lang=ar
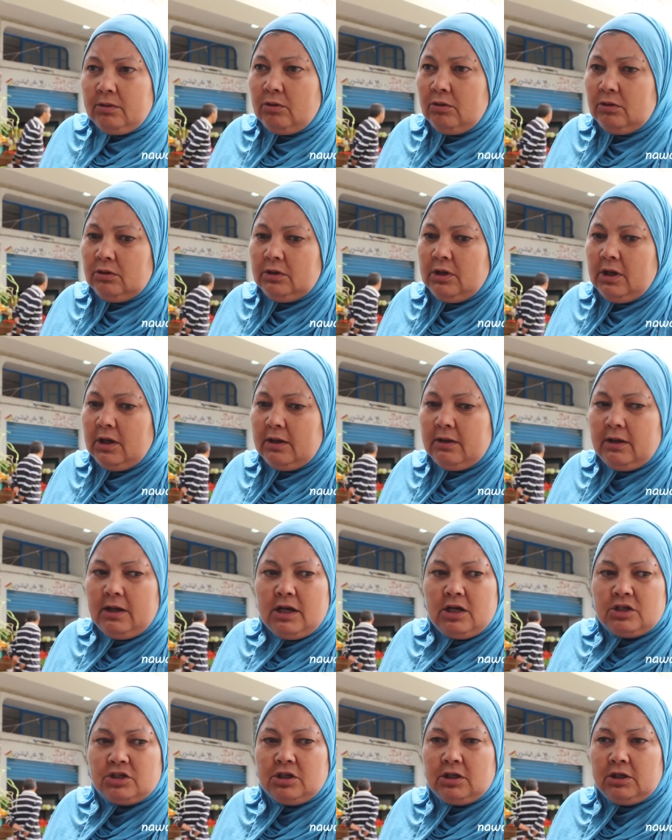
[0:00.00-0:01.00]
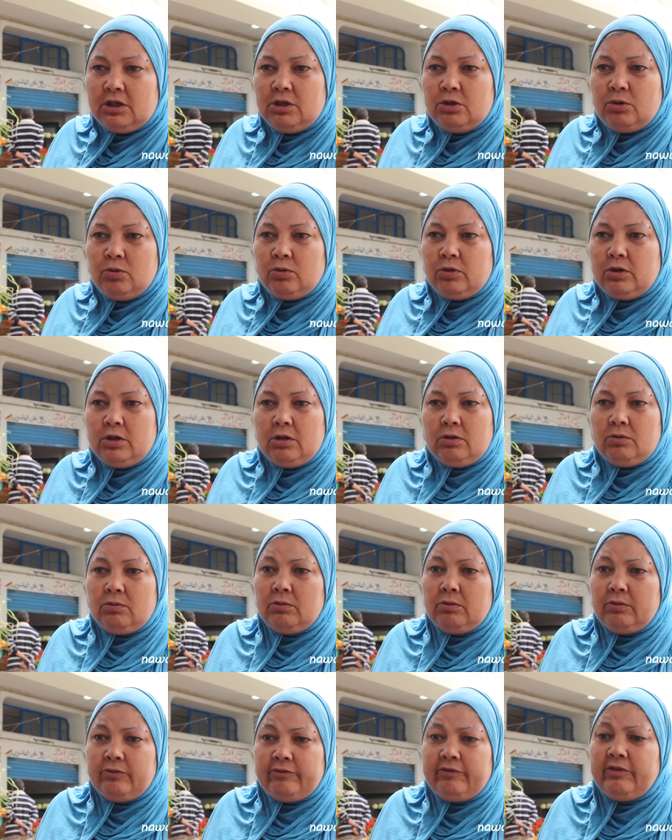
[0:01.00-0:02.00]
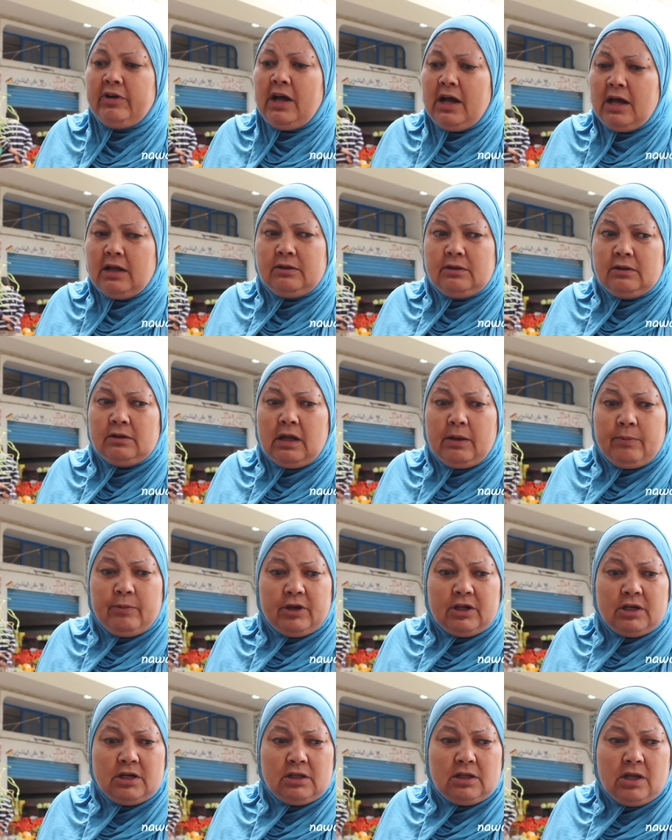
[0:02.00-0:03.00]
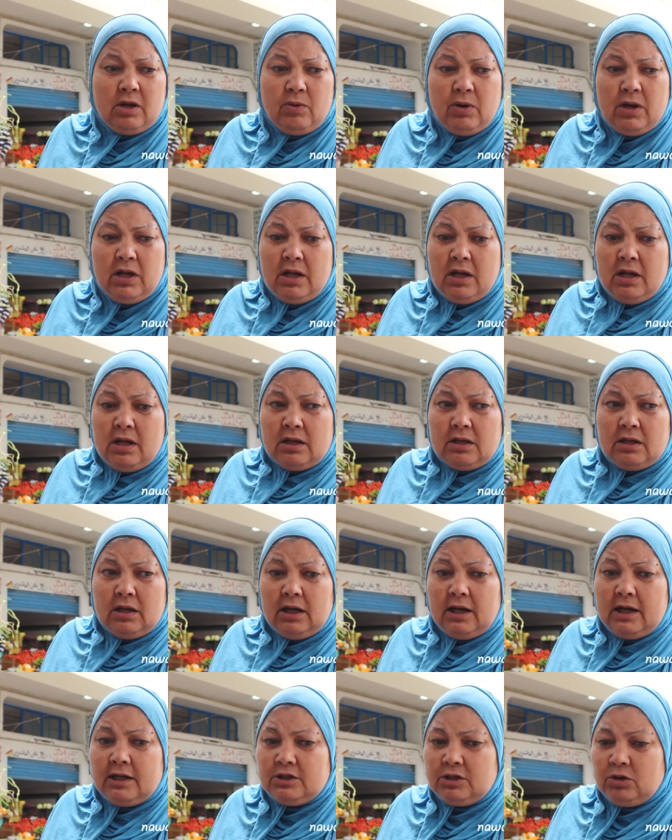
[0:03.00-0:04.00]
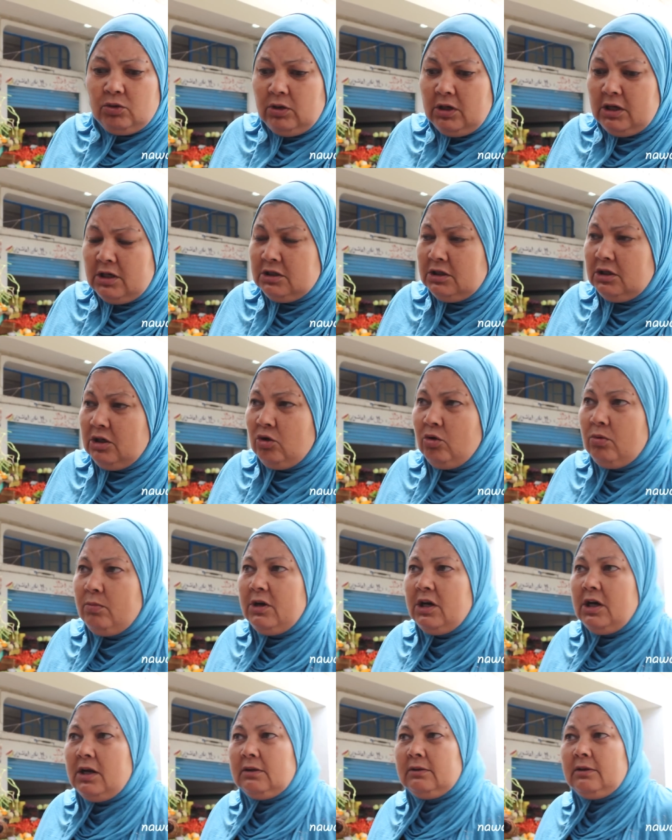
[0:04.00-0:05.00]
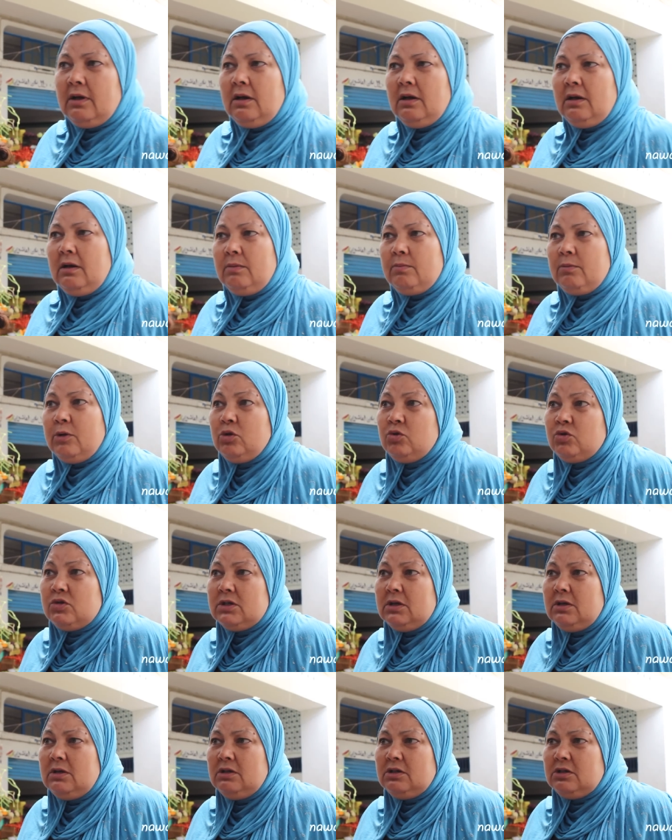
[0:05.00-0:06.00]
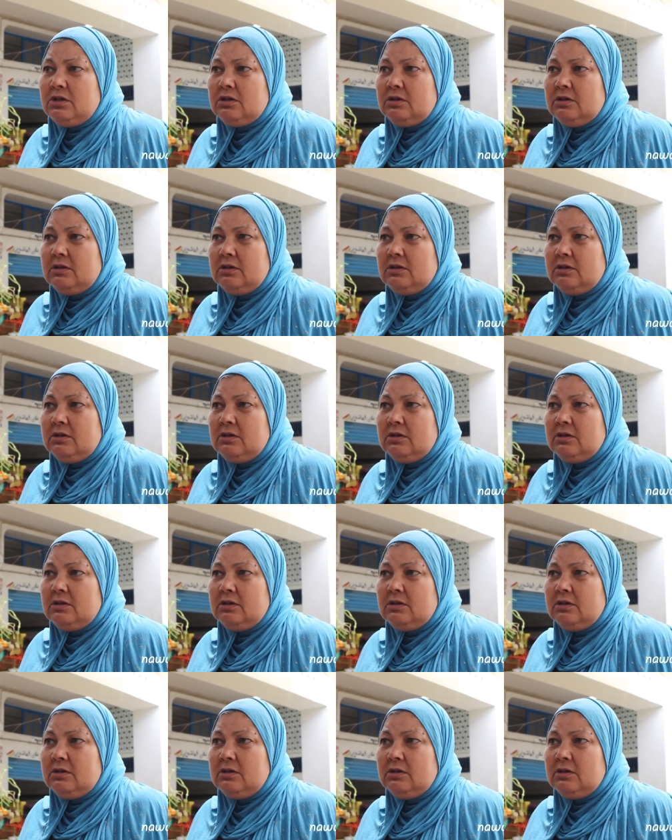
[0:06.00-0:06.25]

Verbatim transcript: كنت ناخذ حاجه كيلو كيلو في العهد نتاع بكري توا حاجه كل حاجه ناخذ منها رطل ما نوصلش